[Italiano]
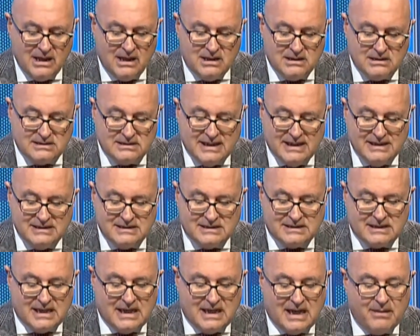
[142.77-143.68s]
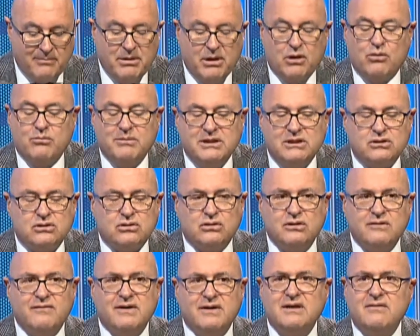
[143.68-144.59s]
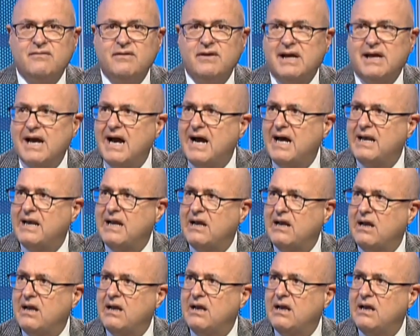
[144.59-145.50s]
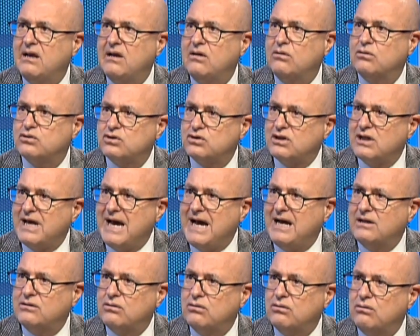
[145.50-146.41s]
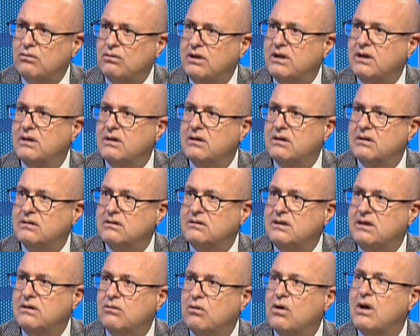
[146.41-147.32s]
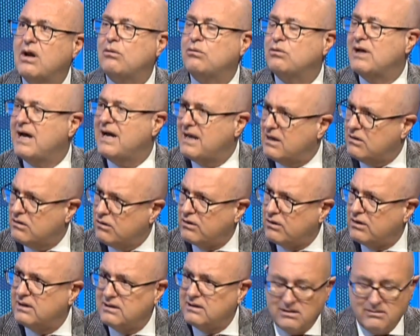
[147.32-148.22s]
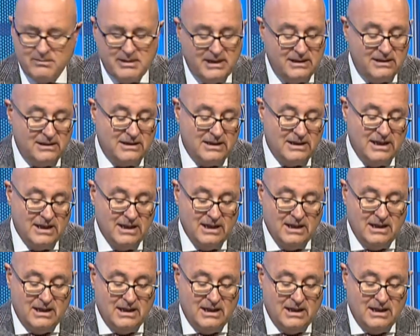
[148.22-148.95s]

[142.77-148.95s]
senza, abbiano omesso di verificare eh, lo Stato, eh, di collaudare correttamente